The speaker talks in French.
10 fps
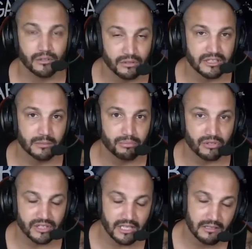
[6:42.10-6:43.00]
aussi
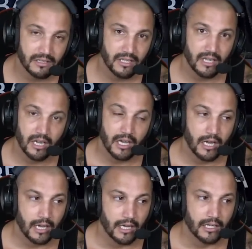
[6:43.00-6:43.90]
pour ça.
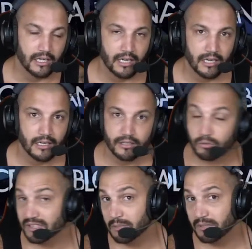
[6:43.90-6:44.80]
Troisième